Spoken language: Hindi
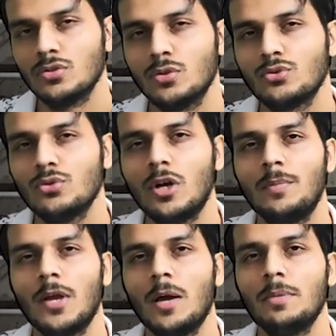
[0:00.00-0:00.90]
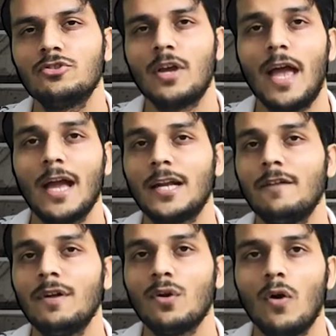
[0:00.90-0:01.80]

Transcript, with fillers: दोस्तों हम यहाँ पे जो है एक्टिवेट